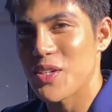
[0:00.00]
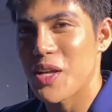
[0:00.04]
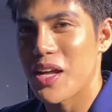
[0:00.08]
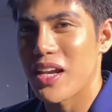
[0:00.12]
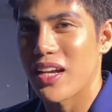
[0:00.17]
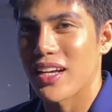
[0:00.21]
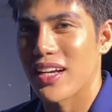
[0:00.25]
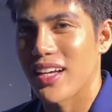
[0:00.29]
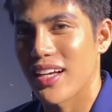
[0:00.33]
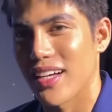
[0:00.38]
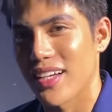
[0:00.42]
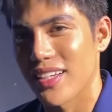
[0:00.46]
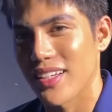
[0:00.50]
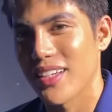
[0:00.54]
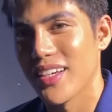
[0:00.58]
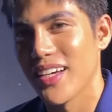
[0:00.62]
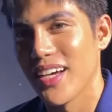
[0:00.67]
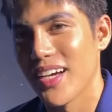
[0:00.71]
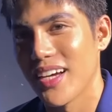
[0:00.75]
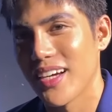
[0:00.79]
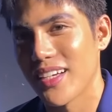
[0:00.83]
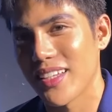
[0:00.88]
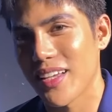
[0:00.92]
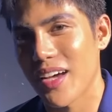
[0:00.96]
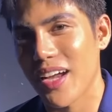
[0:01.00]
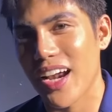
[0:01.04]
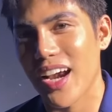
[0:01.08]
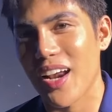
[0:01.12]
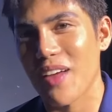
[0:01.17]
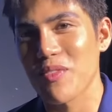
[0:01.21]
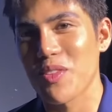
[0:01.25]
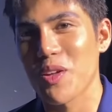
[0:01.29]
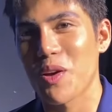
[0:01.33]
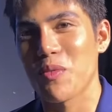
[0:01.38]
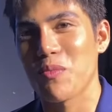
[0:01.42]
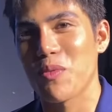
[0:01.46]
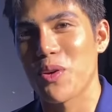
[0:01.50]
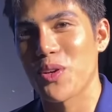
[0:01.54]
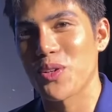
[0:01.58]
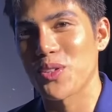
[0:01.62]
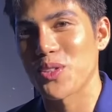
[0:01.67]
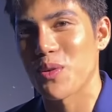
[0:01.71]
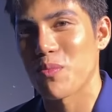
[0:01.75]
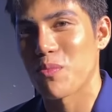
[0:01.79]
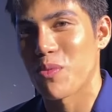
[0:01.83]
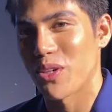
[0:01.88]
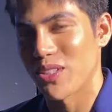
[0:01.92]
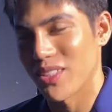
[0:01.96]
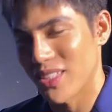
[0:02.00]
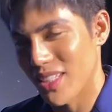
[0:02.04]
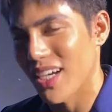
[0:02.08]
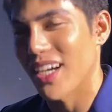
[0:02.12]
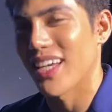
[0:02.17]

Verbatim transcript: talaga, nararamdaman mo yung support sa